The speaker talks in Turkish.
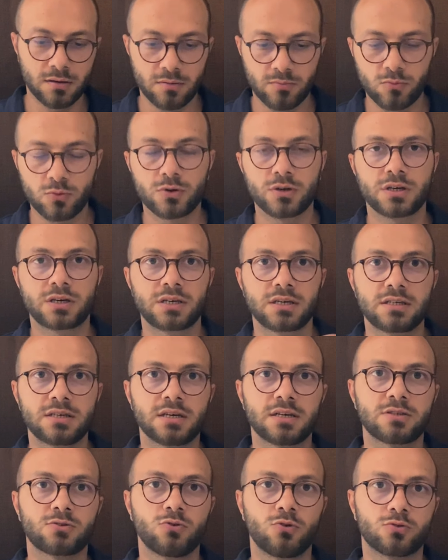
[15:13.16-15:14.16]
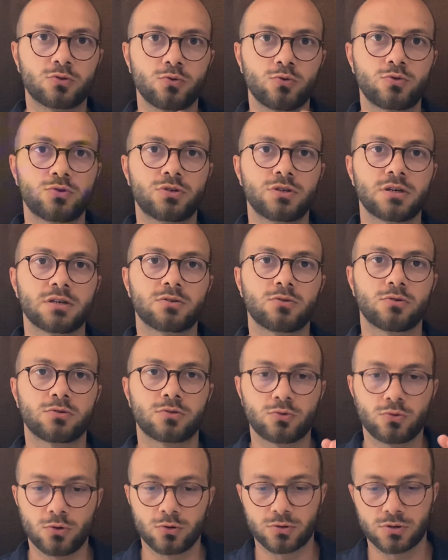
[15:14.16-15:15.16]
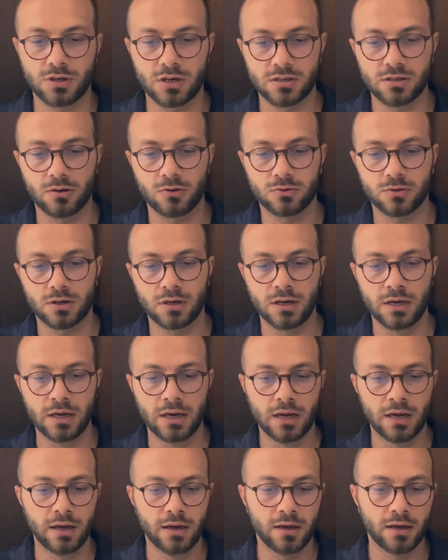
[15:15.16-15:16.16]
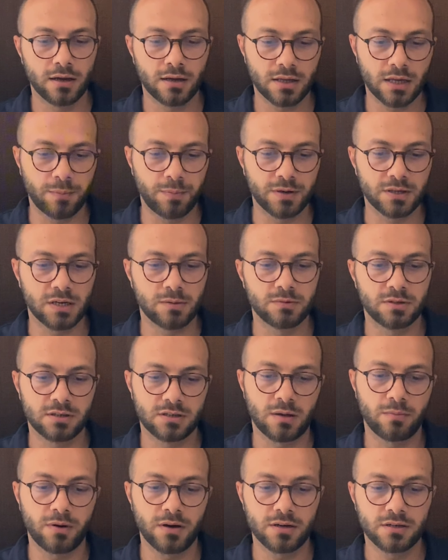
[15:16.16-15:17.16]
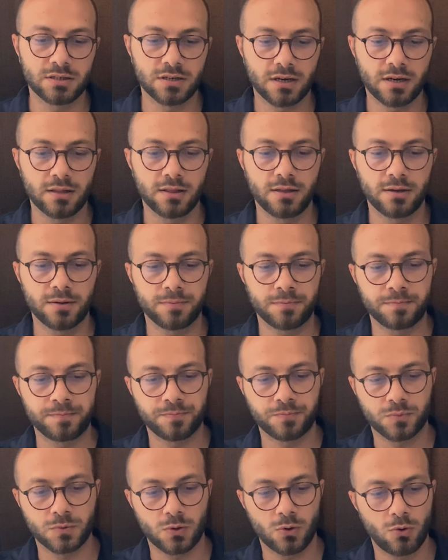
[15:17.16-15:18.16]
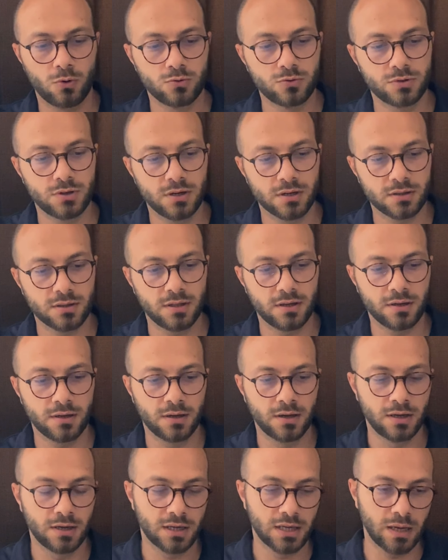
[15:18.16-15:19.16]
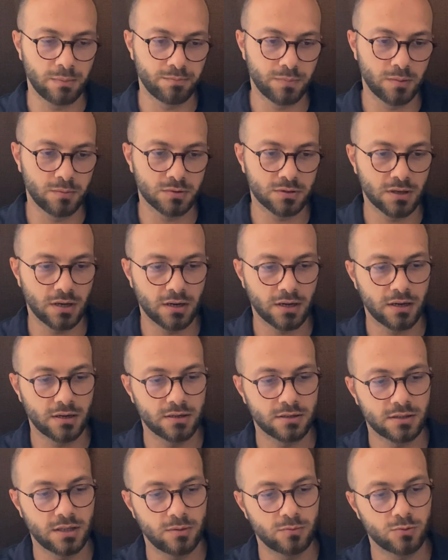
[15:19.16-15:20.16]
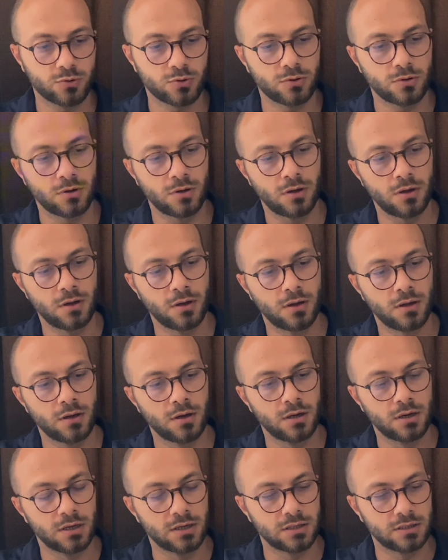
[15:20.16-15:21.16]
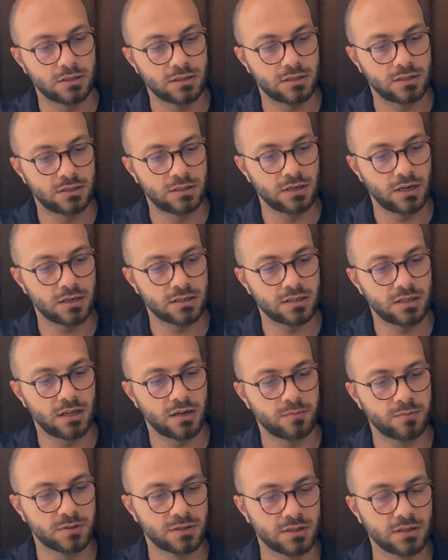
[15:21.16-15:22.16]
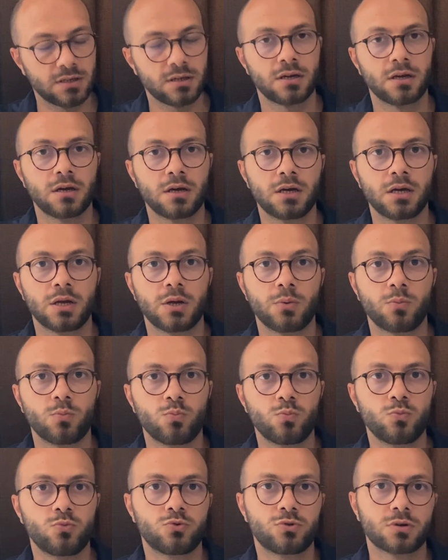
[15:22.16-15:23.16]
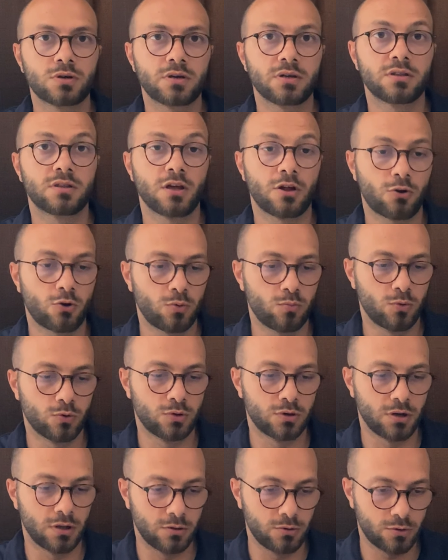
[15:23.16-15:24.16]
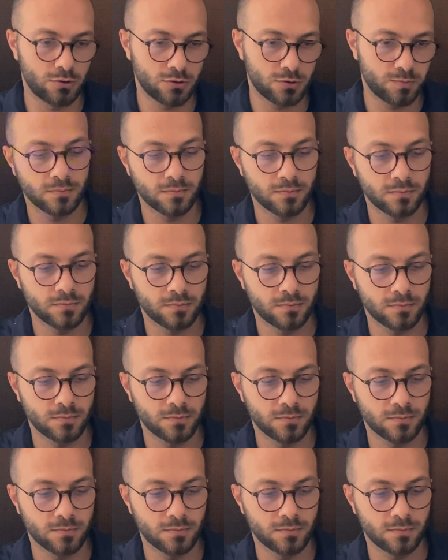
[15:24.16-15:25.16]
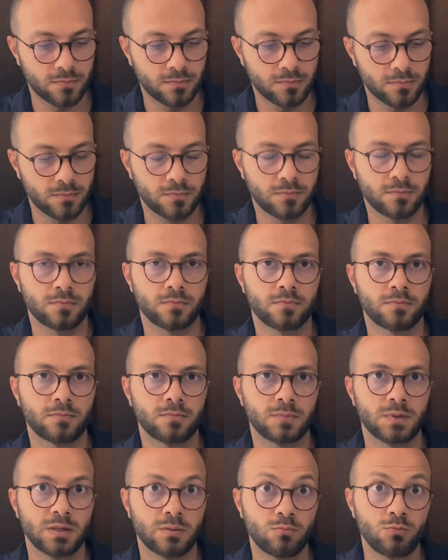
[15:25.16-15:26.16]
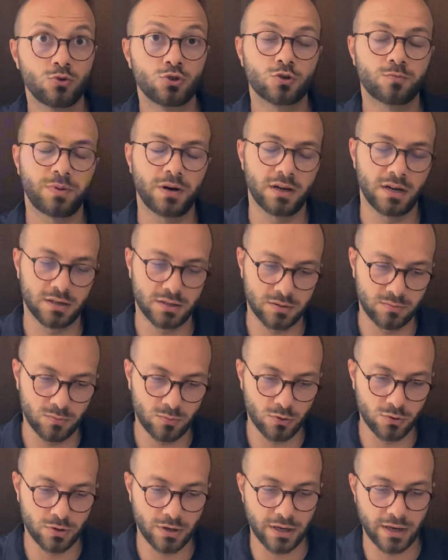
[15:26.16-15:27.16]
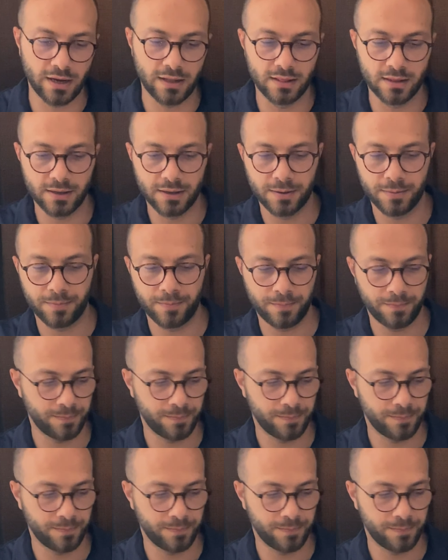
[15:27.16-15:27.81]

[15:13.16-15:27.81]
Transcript: bu iki cihaz da olsa, üç cihaz da olsa, dört cihaz da olsa yapacağımız işlem. Aynı şekilde öncelikle yapmamız gereken işlem şu. Cihazlarımızı müzik interkom moduna alıyoruz. Müzik paylaşımı. Müzik paylaşımı moduna geldik.